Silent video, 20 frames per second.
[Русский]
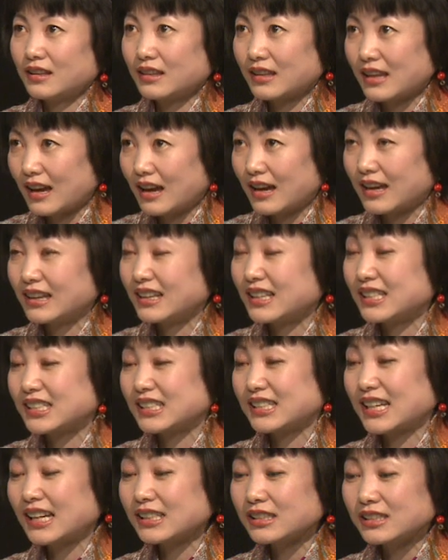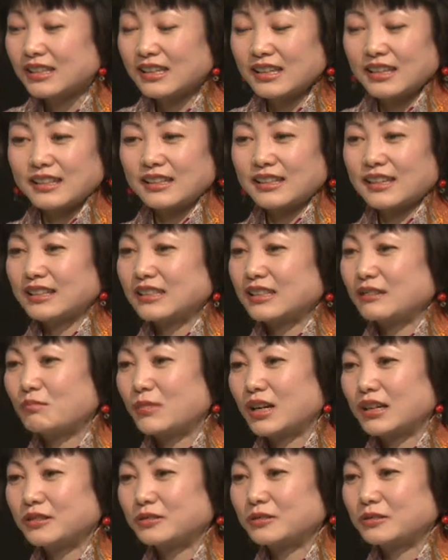Да, и сейчас я не
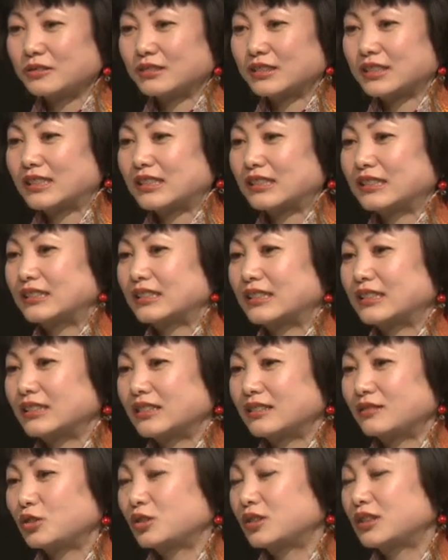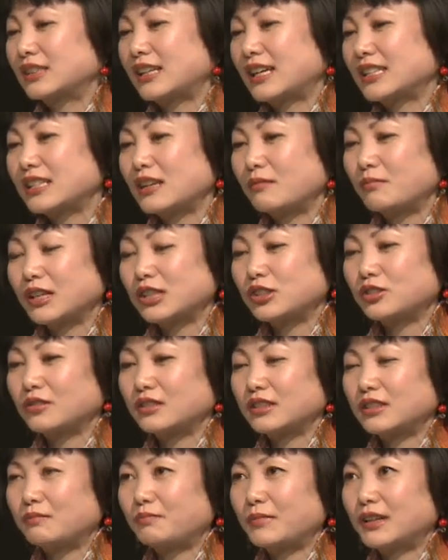могу сказать, то есть я сама еще
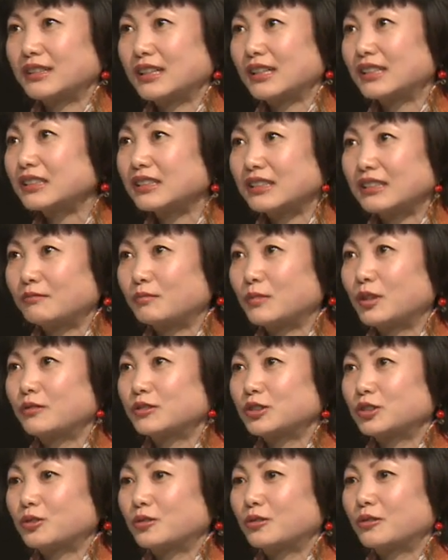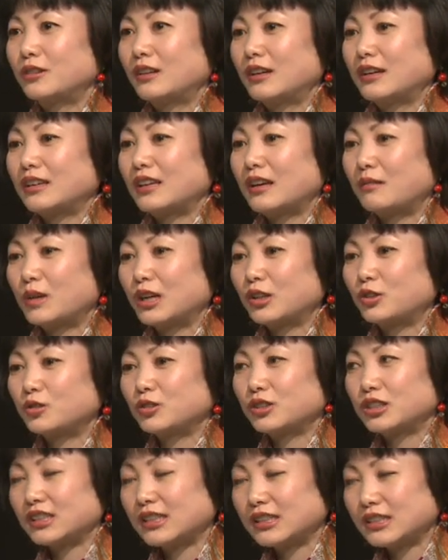не понять не имею, что я могу
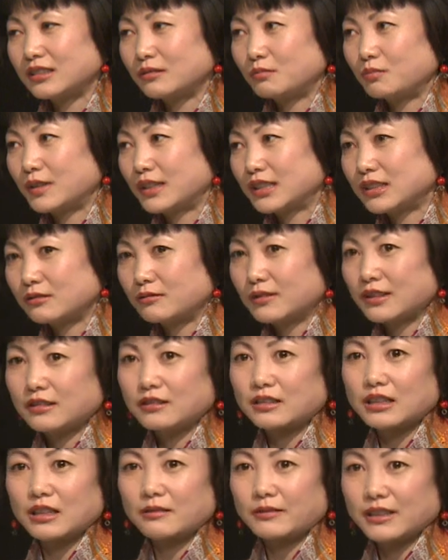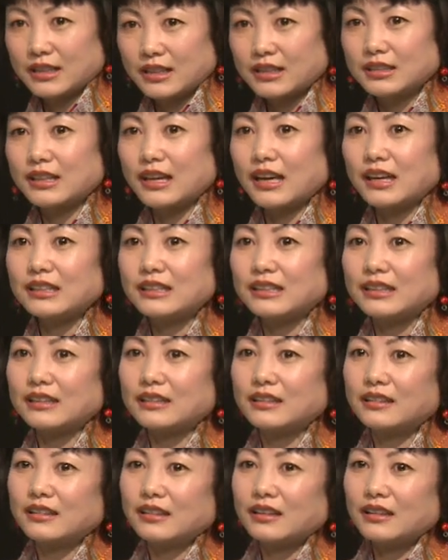жить без фигурного
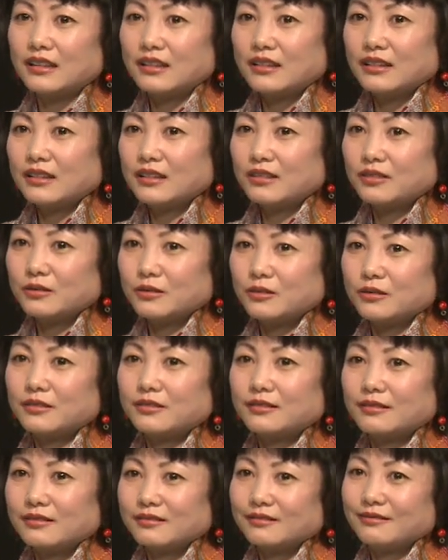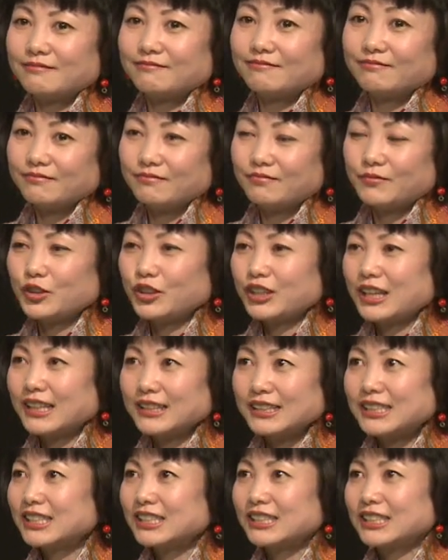катания, но, но я
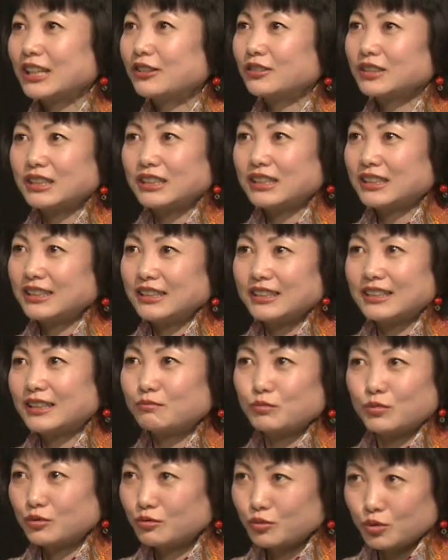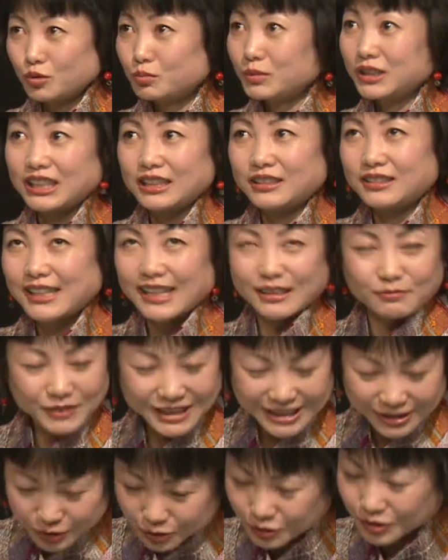не жалею ни, ни, на, ну, ни на
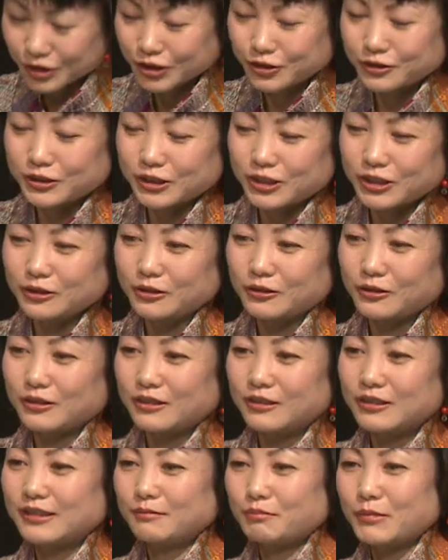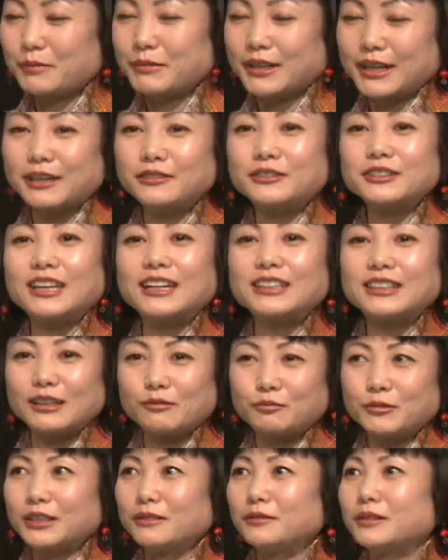минуточку, что мама
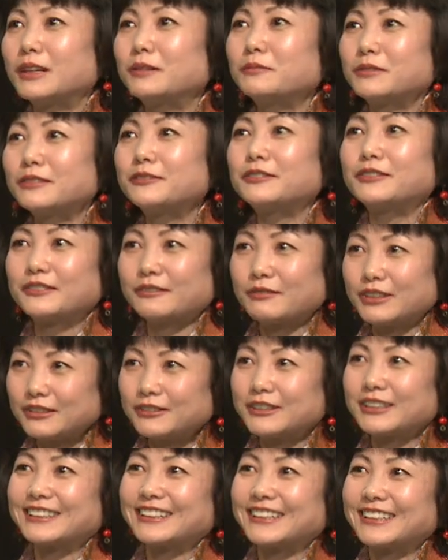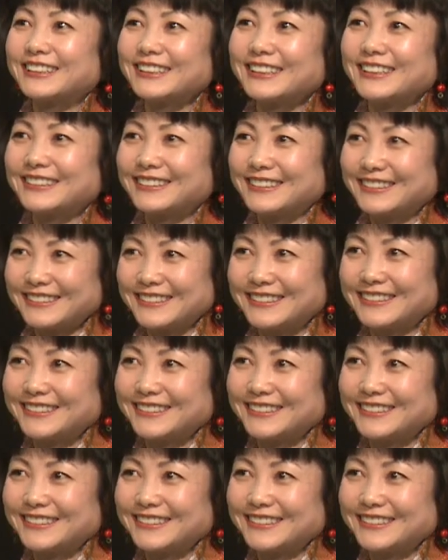когда-то привела меня в фигурное катание.